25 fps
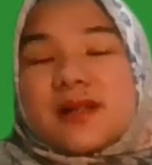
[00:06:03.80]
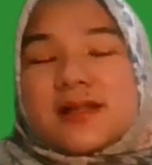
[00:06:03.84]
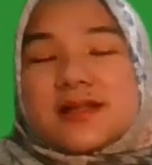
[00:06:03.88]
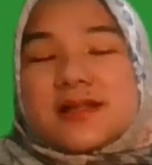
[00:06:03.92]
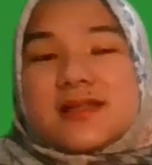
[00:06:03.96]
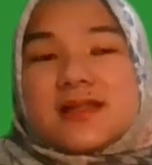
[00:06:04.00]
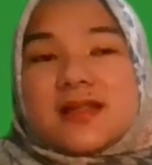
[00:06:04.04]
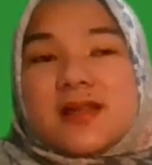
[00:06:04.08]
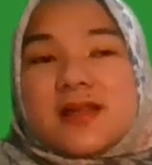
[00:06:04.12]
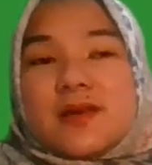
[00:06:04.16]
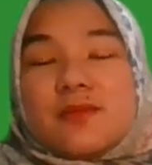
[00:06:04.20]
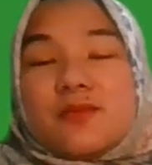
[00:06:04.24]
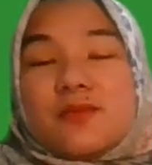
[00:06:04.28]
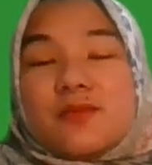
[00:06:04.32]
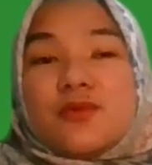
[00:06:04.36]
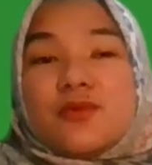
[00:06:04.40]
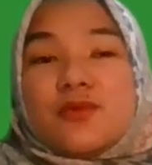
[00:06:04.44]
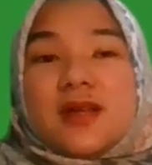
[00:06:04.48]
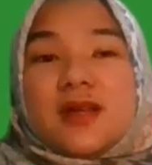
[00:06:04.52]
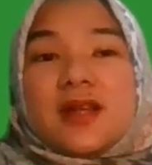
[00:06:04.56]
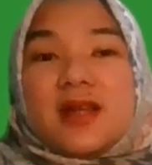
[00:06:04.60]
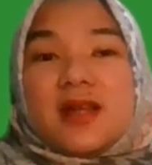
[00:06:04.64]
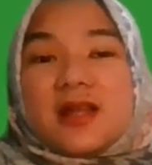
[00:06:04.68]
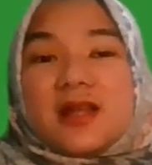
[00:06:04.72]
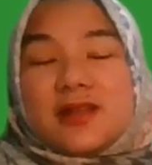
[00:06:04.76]

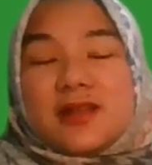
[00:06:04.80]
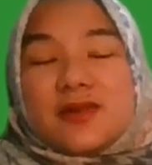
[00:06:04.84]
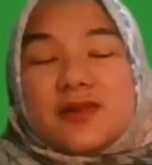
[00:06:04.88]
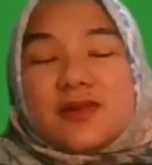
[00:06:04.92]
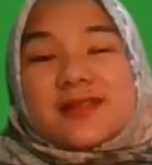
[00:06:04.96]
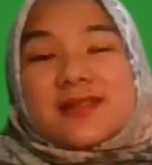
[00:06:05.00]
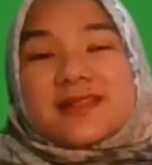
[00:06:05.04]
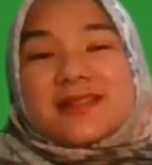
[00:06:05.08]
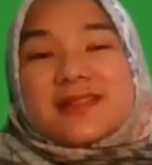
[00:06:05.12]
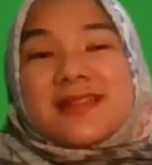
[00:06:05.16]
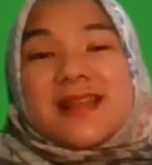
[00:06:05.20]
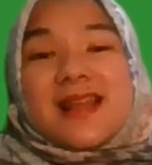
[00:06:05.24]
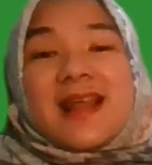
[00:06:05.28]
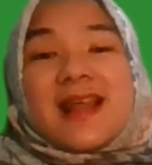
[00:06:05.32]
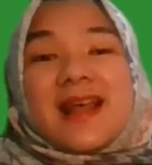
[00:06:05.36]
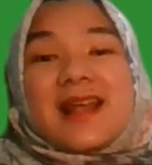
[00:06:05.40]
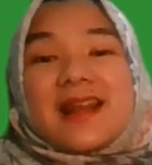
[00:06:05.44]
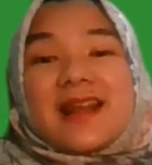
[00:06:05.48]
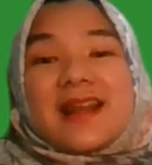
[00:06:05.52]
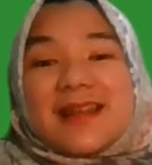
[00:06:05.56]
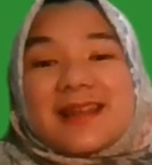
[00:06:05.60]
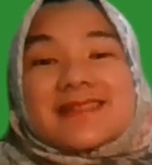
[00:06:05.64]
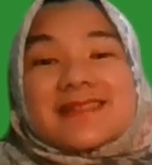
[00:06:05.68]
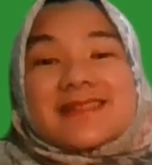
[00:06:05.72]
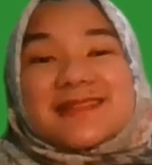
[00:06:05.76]
kesinambungan atau
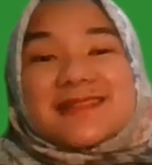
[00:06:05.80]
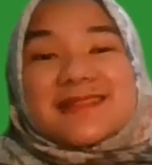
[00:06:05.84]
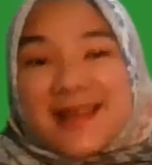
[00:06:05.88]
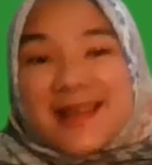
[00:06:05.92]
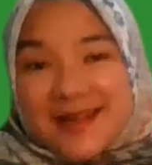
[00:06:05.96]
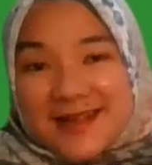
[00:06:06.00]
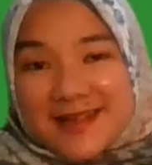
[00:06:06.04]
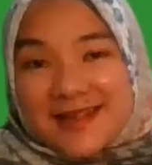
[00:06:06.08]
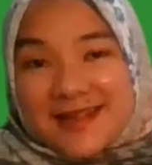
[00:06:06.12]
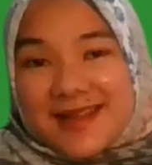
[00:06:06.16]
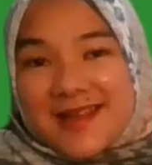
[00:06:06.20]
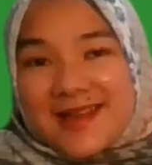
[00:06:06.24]
keselarasan